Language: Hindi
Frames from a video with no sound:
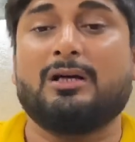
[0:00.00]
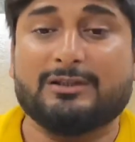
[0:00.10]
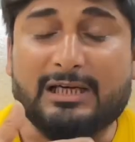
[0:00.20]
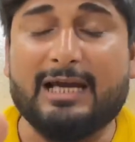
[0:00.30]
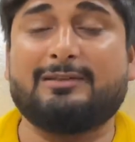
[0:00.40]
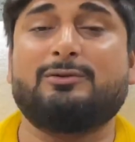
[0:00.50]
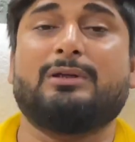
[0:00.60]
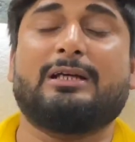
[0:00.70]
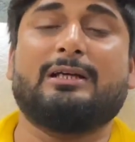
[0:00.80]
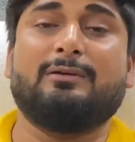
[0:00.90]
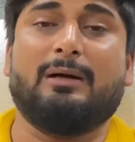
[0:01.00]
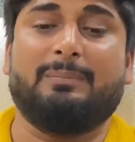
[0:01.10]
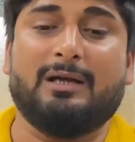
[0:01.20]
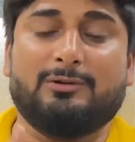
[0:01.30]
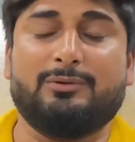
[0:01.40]
शायद जो है कि
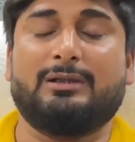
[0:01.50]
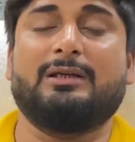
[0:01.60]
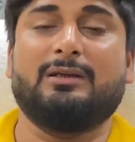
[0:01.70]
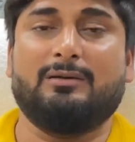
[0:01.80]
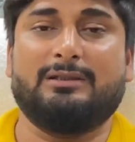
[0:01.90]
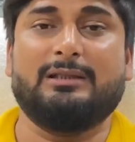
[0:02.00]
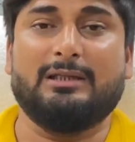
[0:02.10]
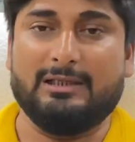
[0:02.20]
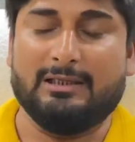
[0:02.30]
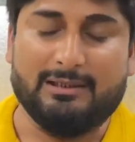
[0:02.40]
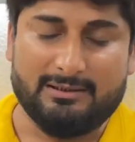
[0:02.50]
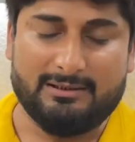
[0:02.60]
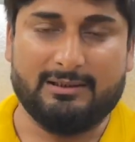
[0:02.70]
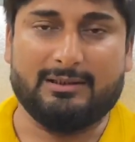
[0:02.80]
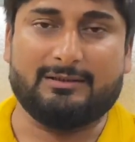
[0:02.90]
अपना जो है कि ये ले ले
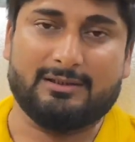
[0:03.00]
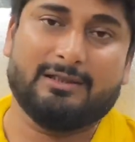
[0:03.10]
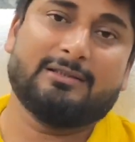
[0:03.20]
ठीक है शनगन